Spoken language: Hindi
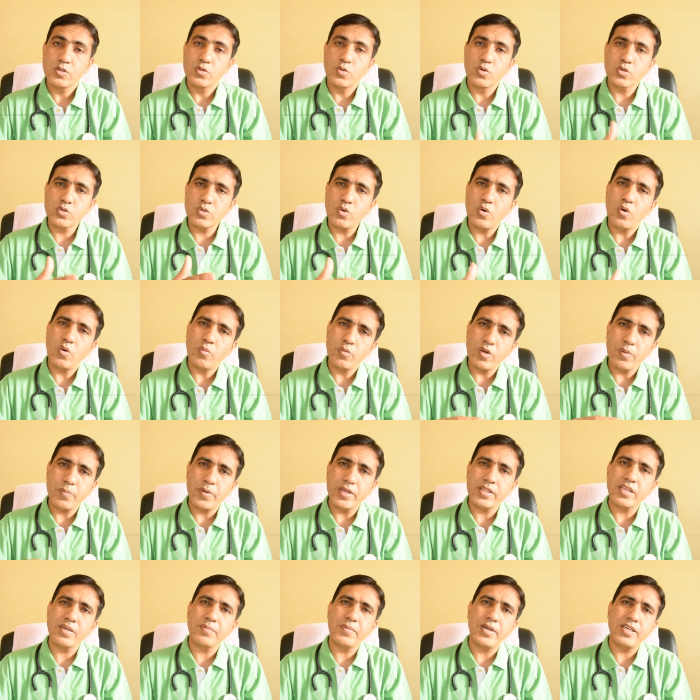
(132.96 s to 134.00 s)
दोस्तों
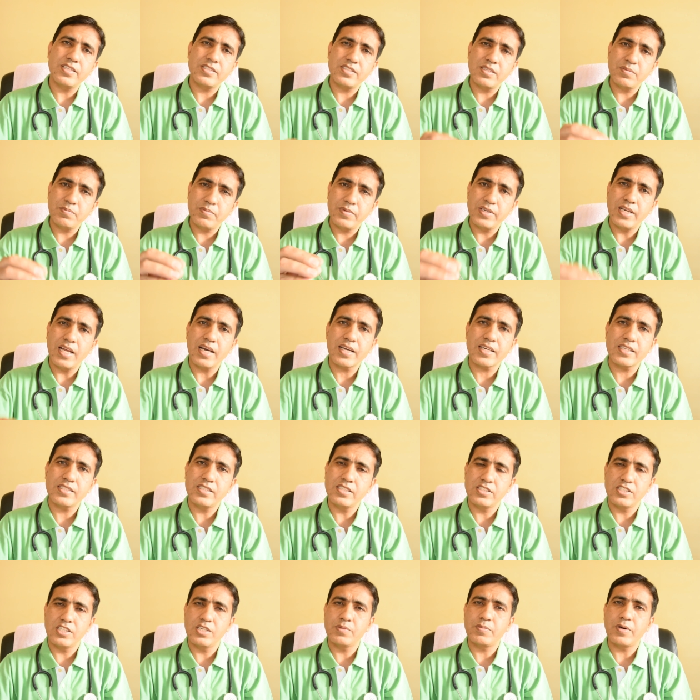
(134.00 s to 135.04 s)
होम्योपैथिक मेडिसिन बिना
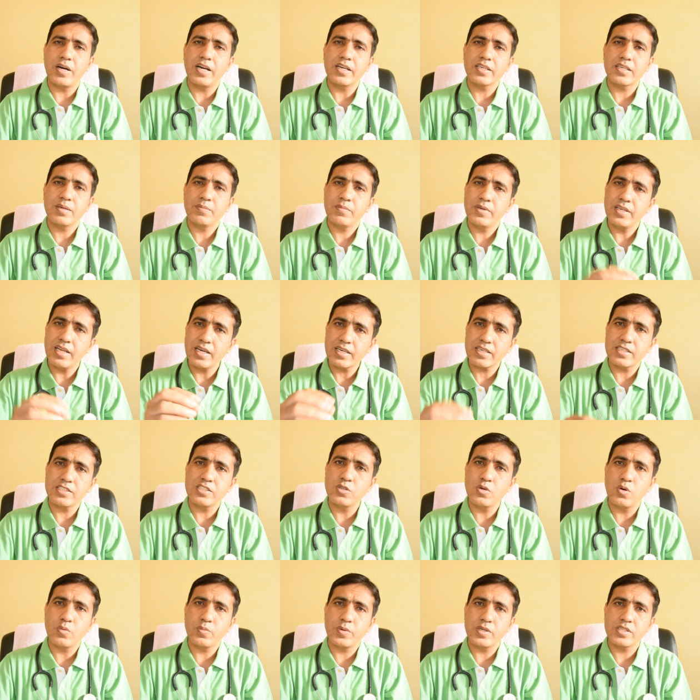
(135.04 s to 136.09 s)
किसी चीरफाड़ के बिना
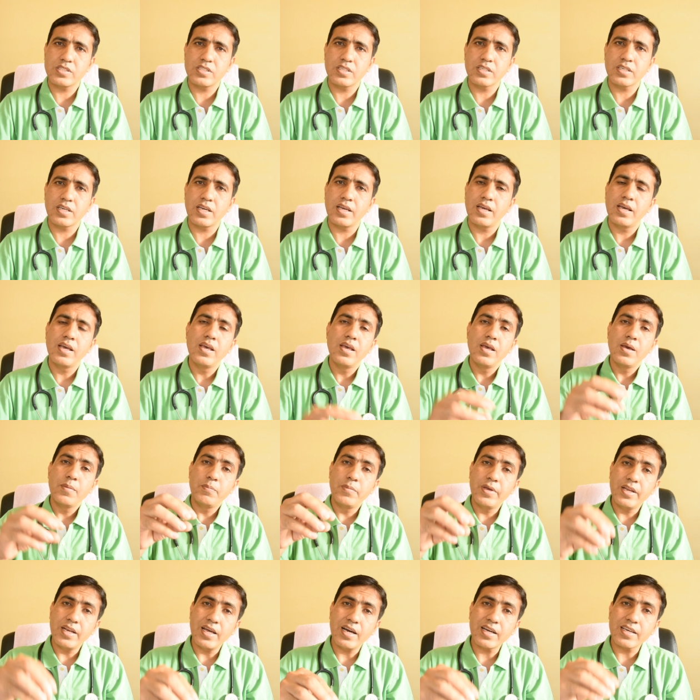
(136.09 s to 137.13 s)
किसी ऑपरेशन के
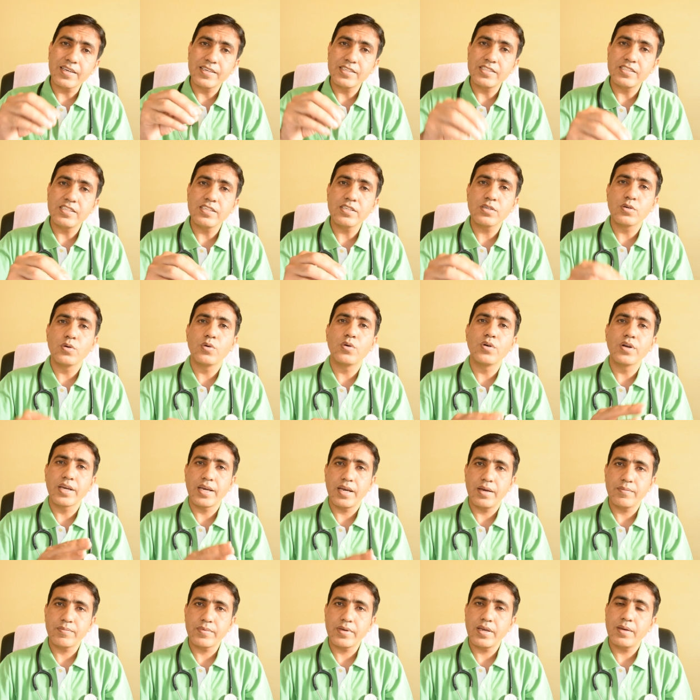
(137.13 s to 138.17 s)
बिना किसी कोन
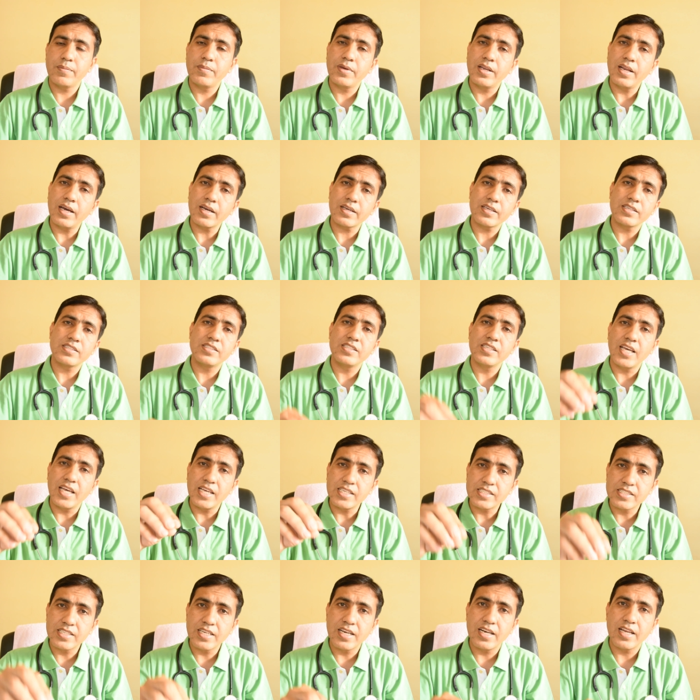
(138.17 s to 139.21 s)
कैप के बिना किसी
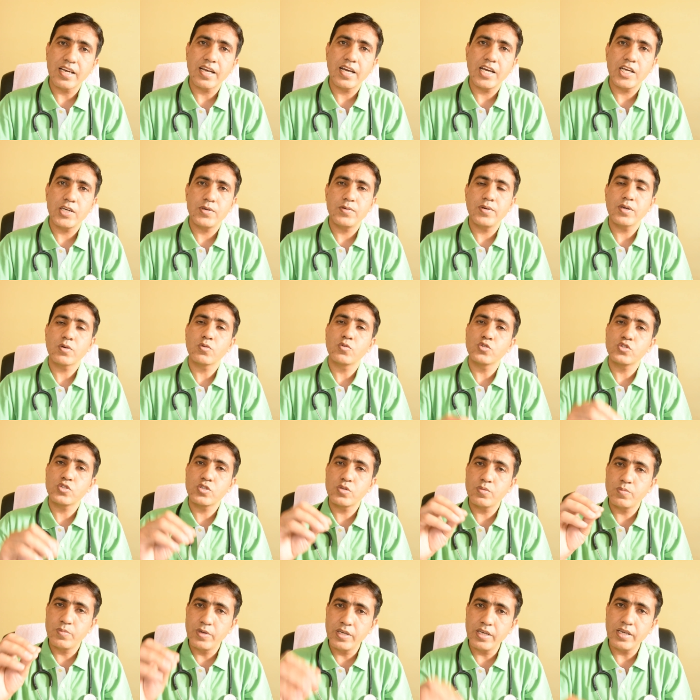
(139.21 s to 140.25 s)
एसिड लगाए हुए
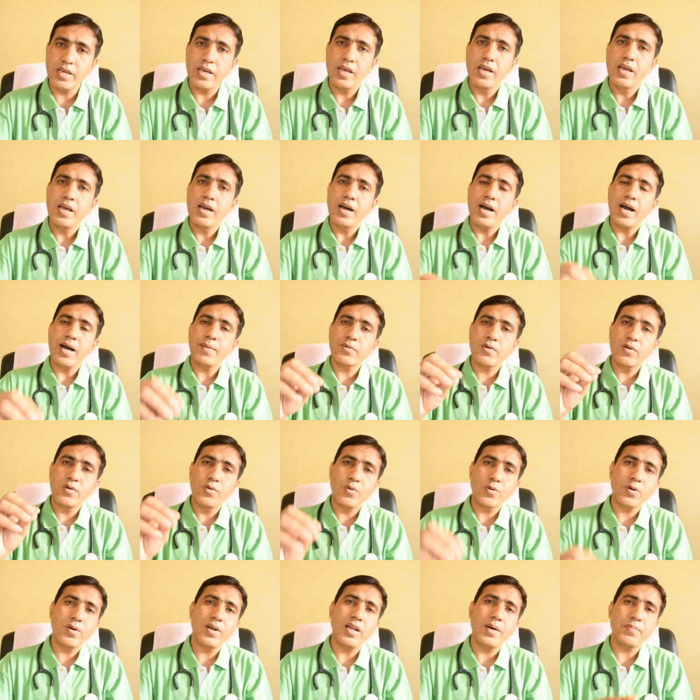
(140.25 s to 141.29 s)
कुछ भी आपको
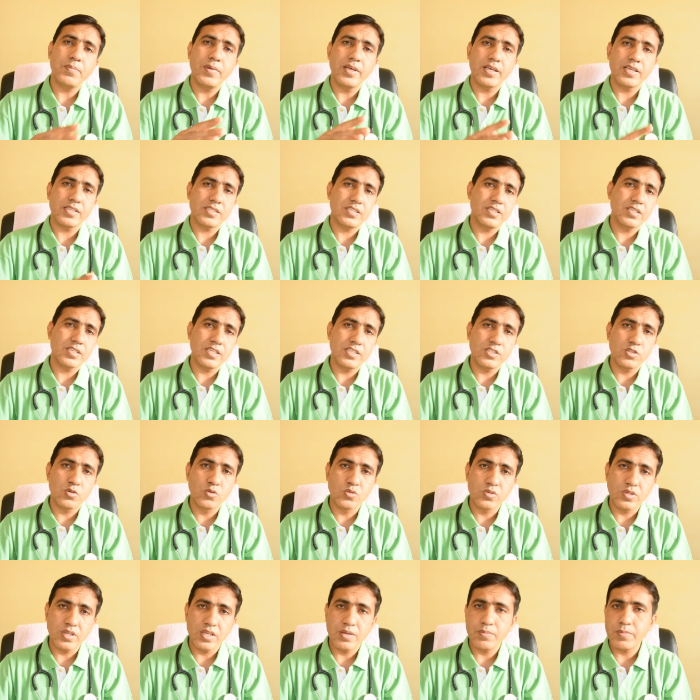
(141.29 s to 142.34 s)
लोकल एप्लीकेशन की
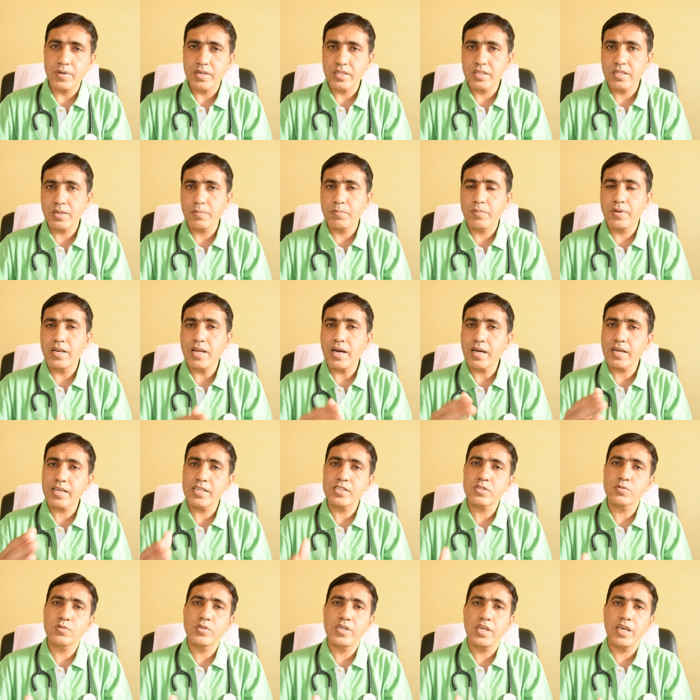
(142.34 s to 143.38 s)
जरूरत नहीं पड़ती बिना
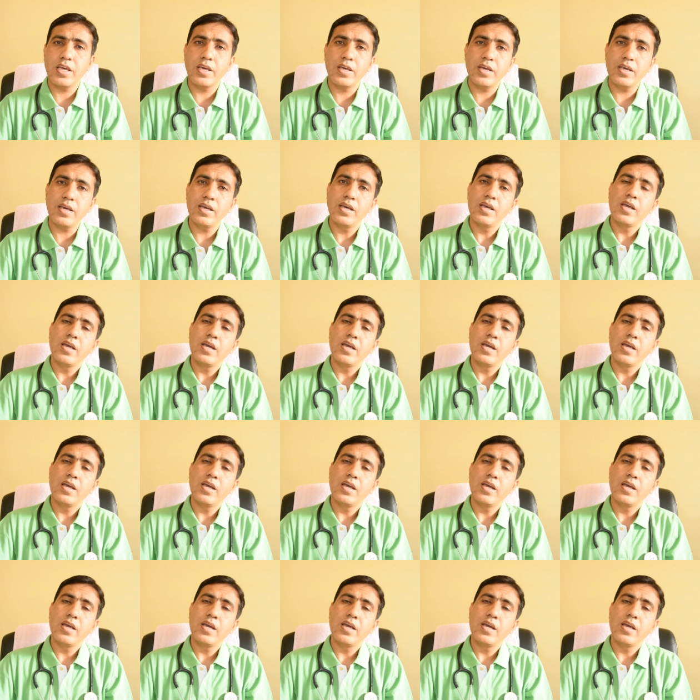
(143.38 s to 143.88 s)
के है